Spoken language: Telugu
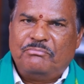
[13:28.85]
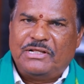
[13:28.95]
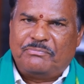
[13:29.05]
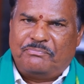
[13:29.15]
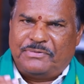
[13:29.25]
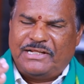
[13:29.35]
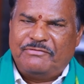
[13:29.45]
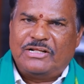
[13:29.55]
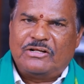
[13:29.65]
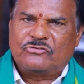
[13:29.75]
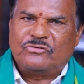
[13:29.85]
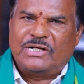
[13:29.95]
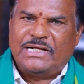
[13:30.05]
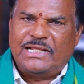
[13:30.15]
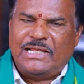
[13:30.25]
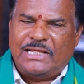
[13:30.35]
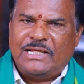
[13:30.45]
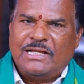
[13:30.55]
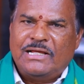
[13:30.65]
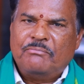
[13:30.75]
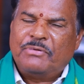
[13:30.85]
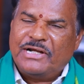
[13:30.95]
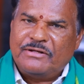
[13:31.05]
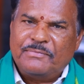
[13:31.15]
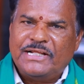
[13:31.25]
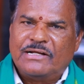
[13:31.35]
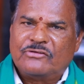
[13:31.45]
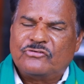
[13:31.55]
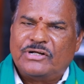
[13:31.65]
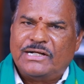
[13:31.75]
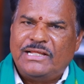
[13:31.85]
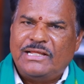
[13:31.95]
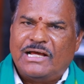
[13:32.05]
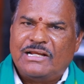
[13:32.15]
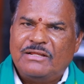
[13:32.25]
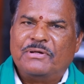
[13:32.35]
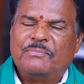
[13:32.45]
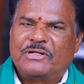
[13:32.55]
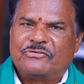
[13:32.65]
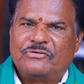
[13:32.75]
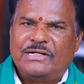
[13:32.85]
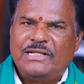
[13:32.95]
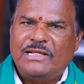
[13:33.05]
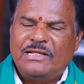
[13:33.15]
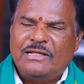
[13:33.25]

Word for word: మీరు టీవీలలో చూడండి ప్రింట్ మీడియాలో చూడండి అన్ని పేపర్లు చూడండి